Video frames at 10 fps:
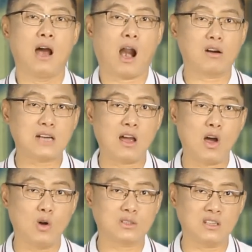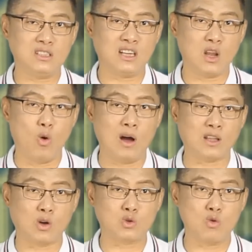二战后曾经流亡
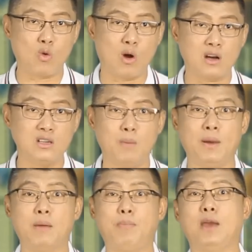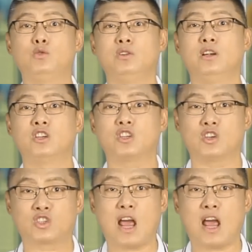到中国和日本的白军人士，